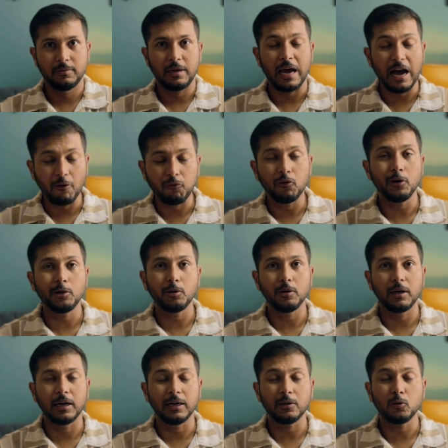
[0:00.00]
অ্যাফোর্ড
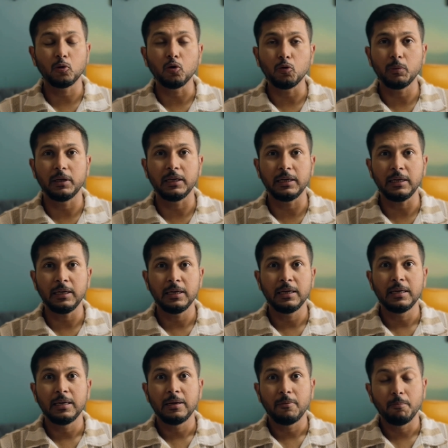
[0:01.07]
করা খুবই
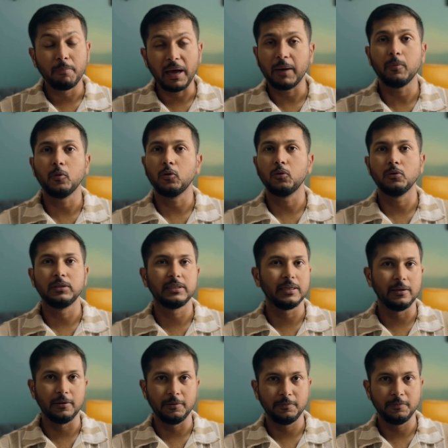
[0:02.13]
ব্যয়বহুল ছিল